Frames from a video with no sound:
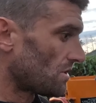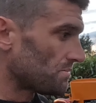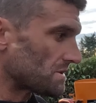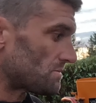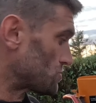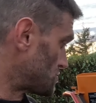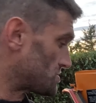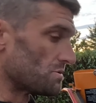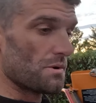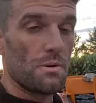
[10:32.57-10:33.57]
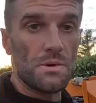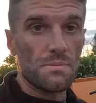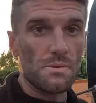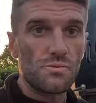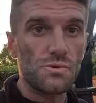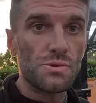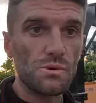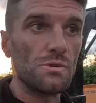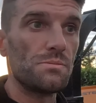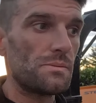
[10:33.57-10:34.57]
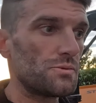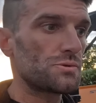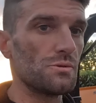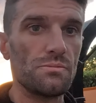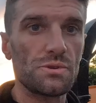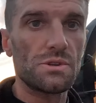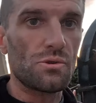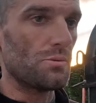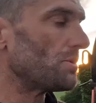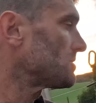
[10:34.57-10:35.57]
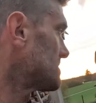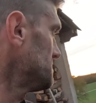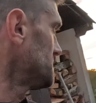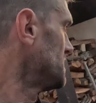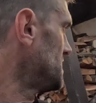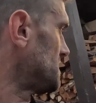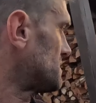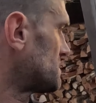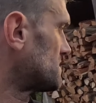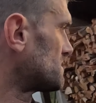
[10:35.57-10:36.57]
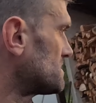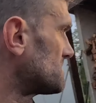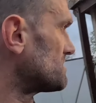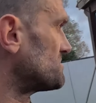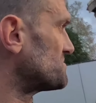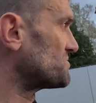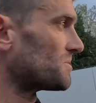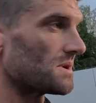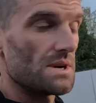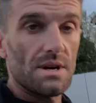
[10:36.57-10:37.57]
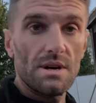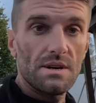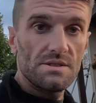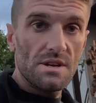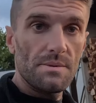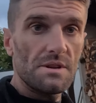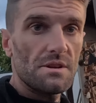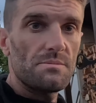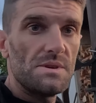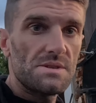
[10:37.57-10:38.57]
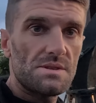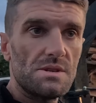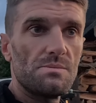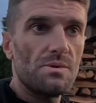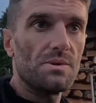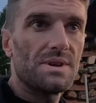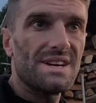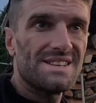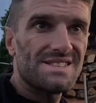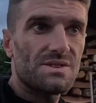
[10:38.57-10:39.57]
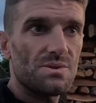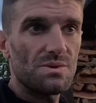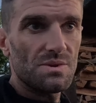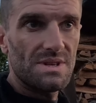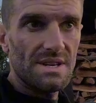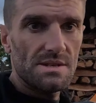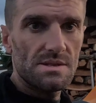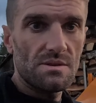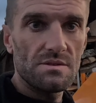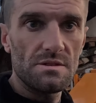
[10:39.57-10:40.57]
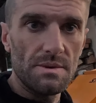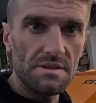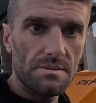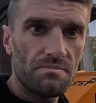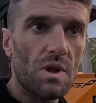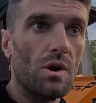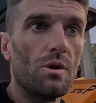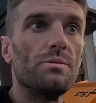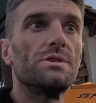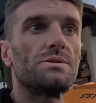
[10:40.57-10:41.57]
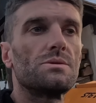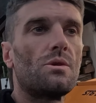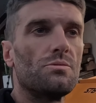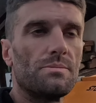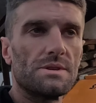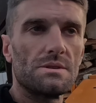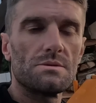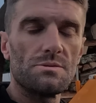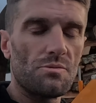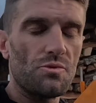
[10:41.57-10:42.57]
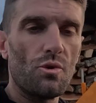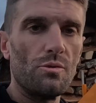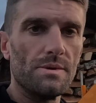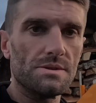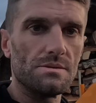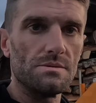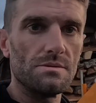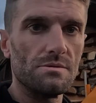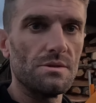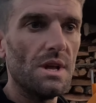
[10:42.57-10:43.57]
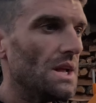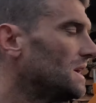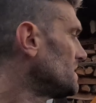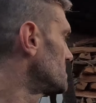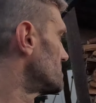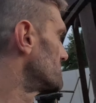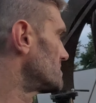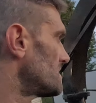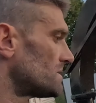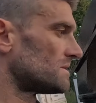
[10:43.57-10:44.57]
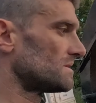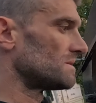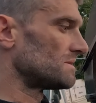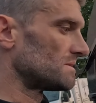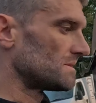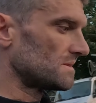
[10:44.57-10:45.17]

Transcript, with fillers: l'empattement, je ne le sais pas, mais pas plus, pas plus qu'une petite remorque. Hein. voilà, diamètre admissible 15, 15 cm. Alors bien sûr, on peut passer un petit peu plus gros parce que là,